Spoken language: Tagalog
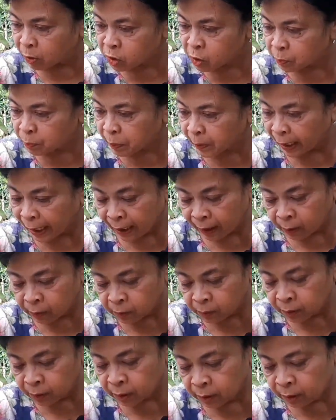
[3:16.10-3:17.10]
almost
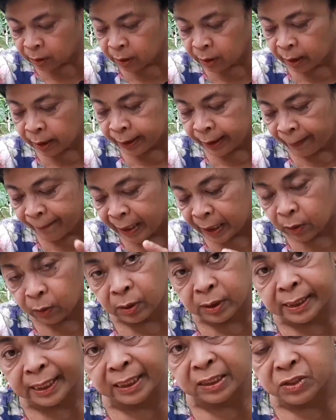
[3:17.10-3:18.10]
brown na
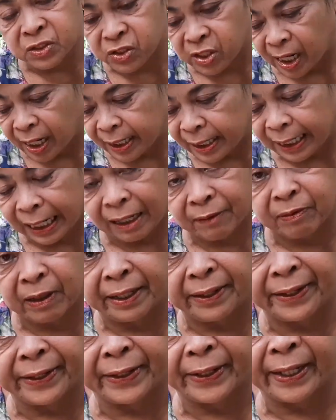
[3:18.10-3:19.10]
meron din siyang
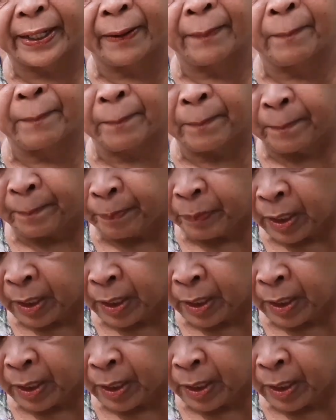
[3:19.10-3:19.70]
lavender.